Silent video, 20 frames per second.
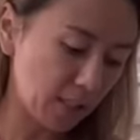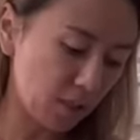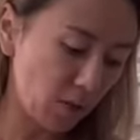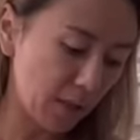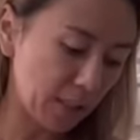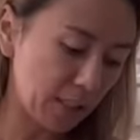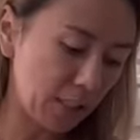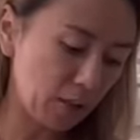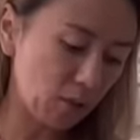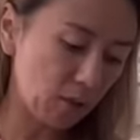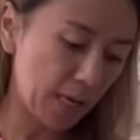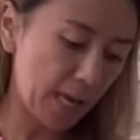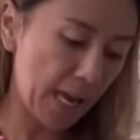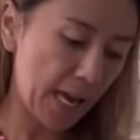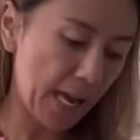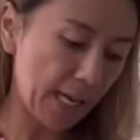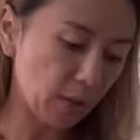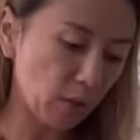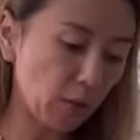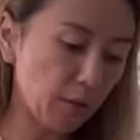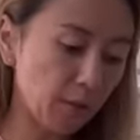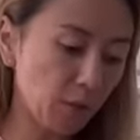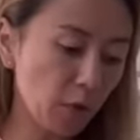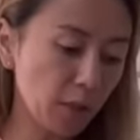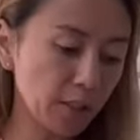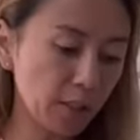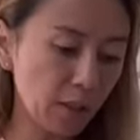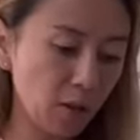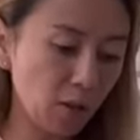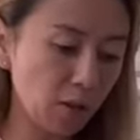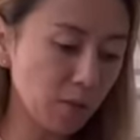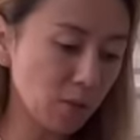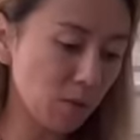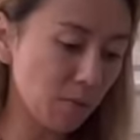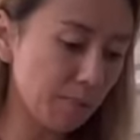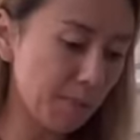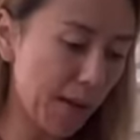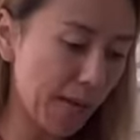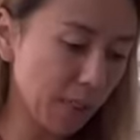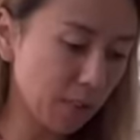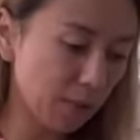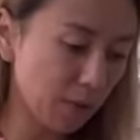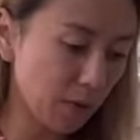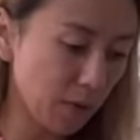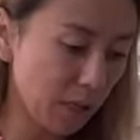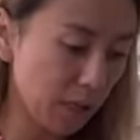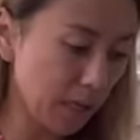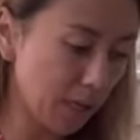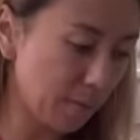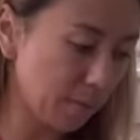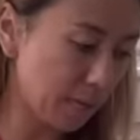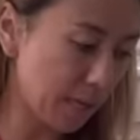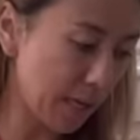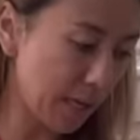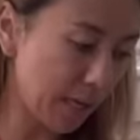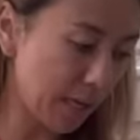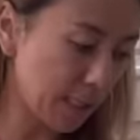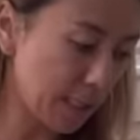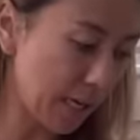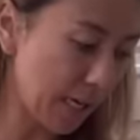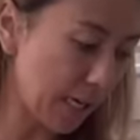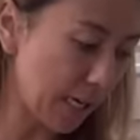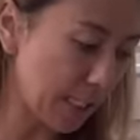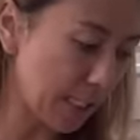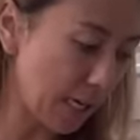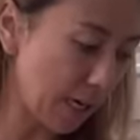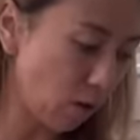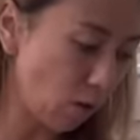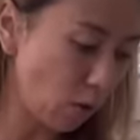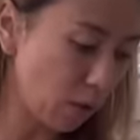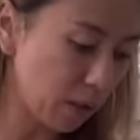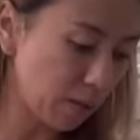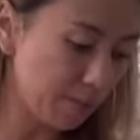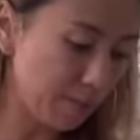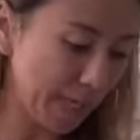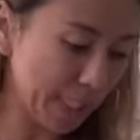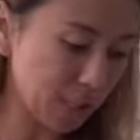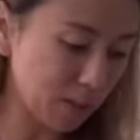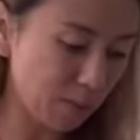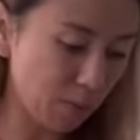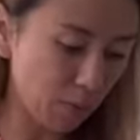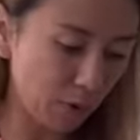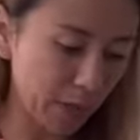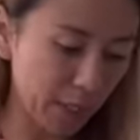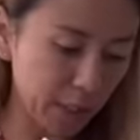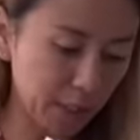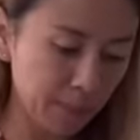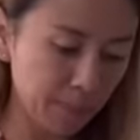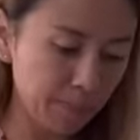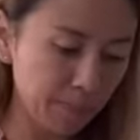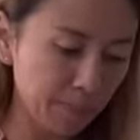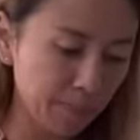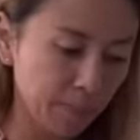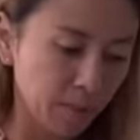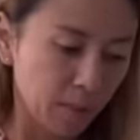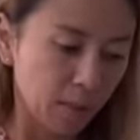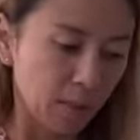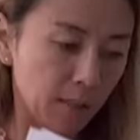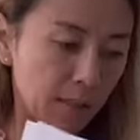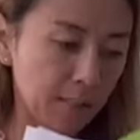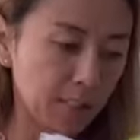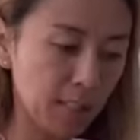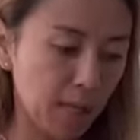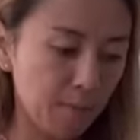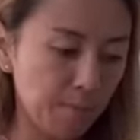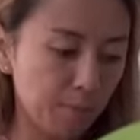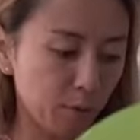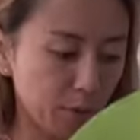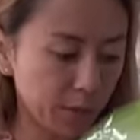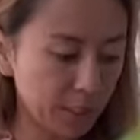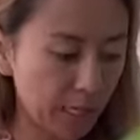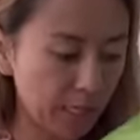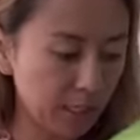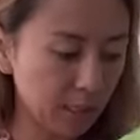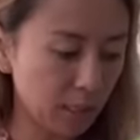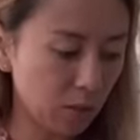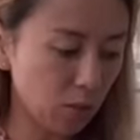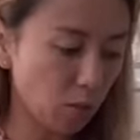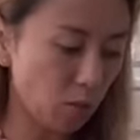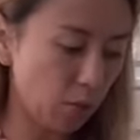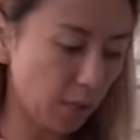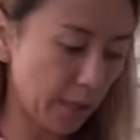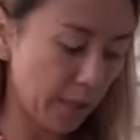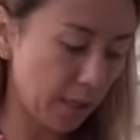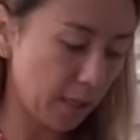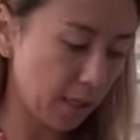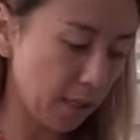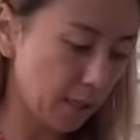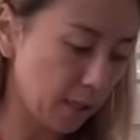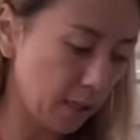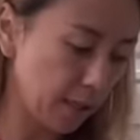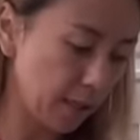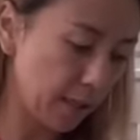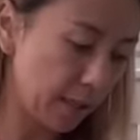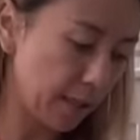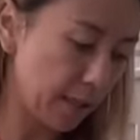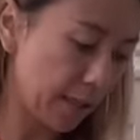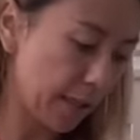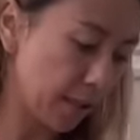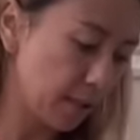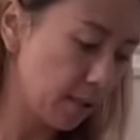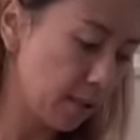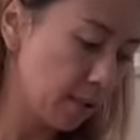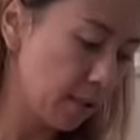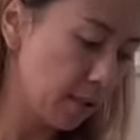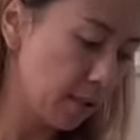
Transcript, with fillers: So, andito lahat. Of course, I also packed for him, guys, ang kanyang old passport. Kasi importante to eh. Ayan.